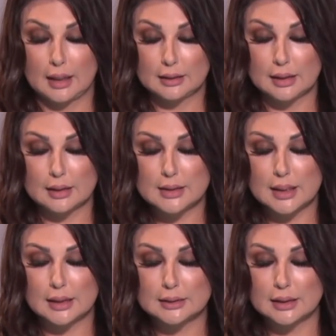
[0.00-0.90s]
أن
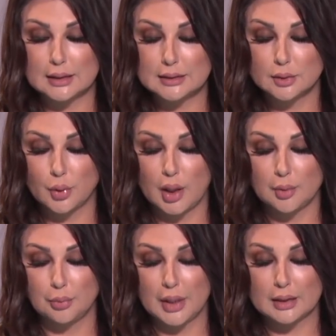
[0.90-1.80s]
الرسالة التي
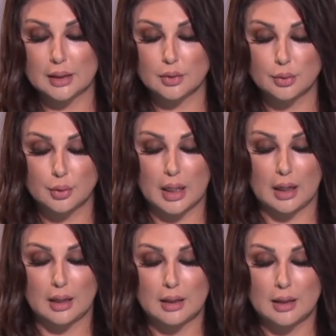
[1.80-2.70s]
يحب أن
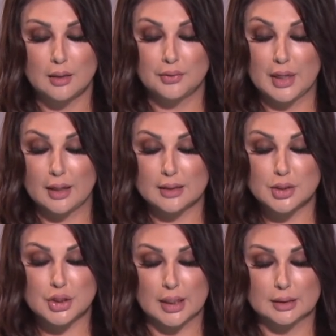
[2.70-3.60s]
يذكرها في هذا
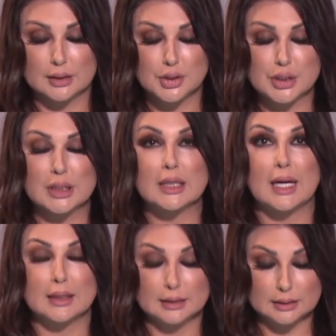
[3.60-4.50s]
الشأن للجيل
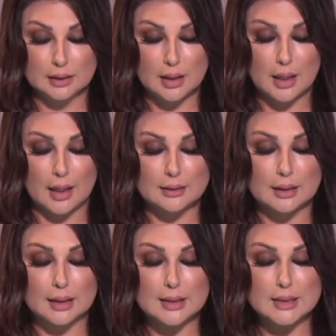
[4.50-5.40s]
الحالي أن
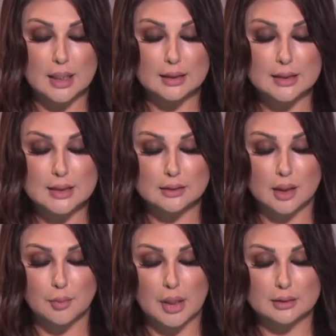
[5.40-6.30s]
الإحساء ليست
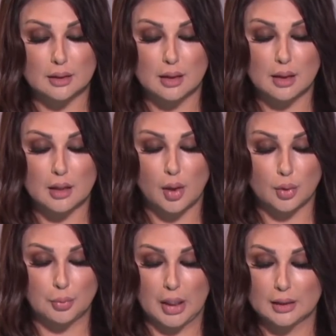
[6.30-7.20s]
كما تناقله
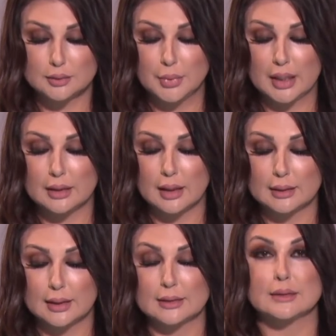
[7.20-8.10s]
البعض بأنها
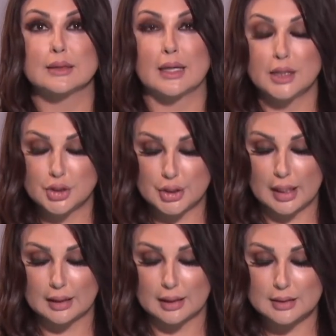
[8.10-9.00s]
كانت تعيش
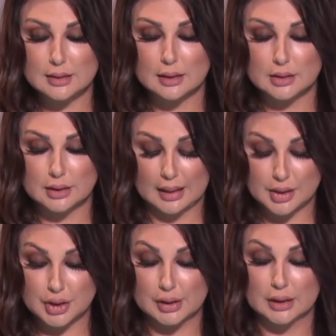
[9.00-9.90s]
العصر
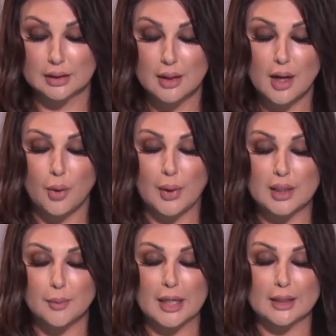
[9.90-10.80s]
الحجري
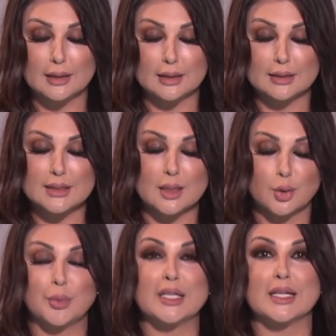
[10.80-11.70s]
وإنما كانت
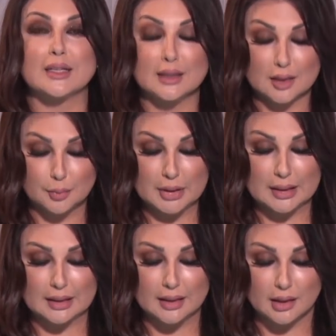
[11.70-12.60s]
تسخر بالكثير من
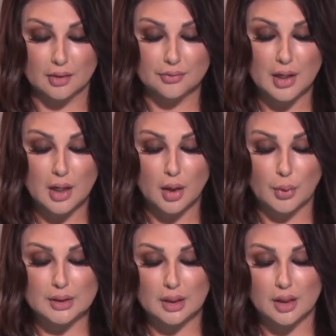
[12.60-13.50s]
الحرف
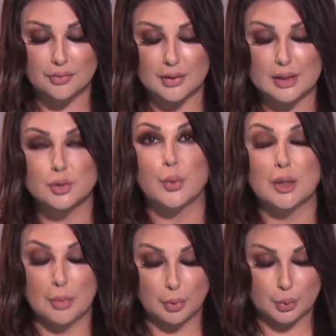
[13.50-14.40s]
والثقافات
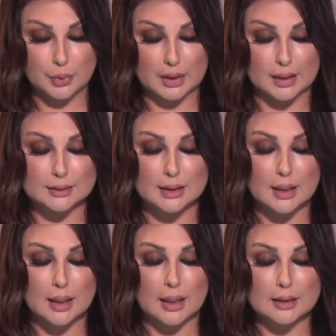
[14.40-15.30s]
والموروثات
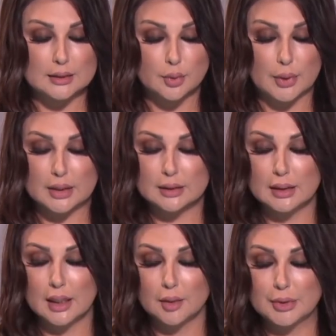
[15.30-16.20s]
التي
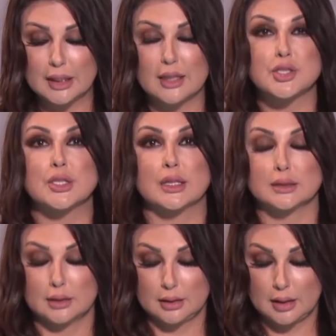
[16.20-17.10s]
ورثناها من الأجداد
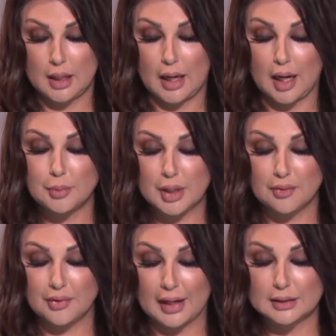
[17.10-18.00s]
عبر
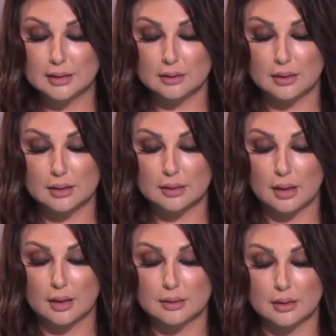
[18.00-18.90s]
فعالية أرض
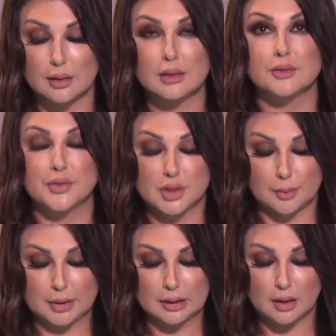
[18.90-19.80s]
الحضارات في
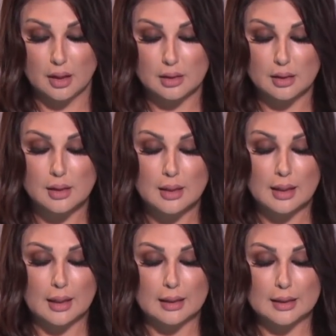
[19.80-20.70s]
جبل القارة
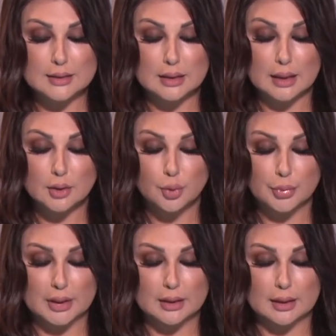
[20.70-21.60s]
التي لا
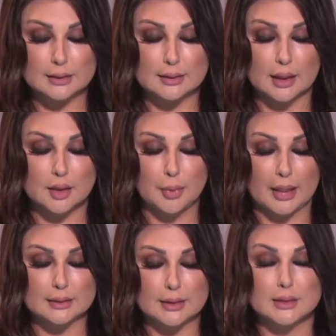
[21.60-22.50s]
يمكن أن تغيب
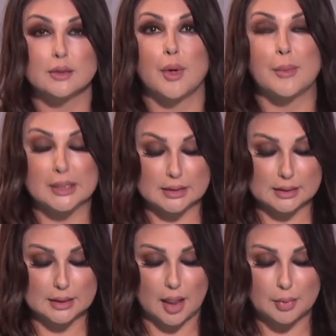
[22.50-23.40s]
عن
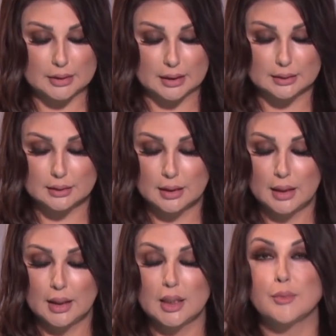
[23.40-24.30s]
اهتماماته أبدا
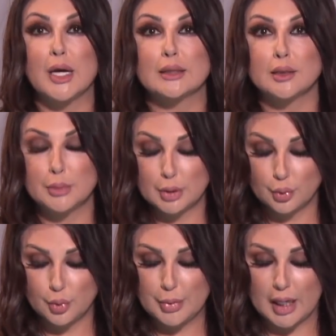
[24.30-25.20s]
إيمانا
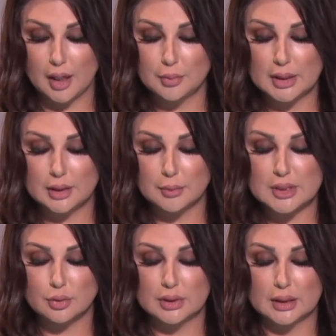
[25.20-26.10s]
منه بأهمية
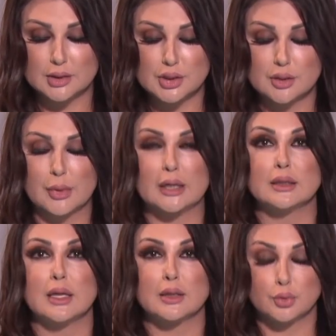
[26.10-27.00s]
المسؤولية
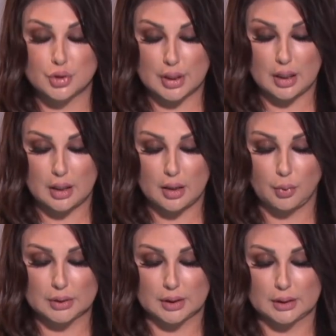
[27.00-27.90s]
الاجتماعية تجاه
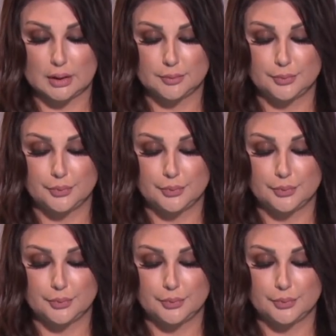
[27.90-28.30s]
وطنه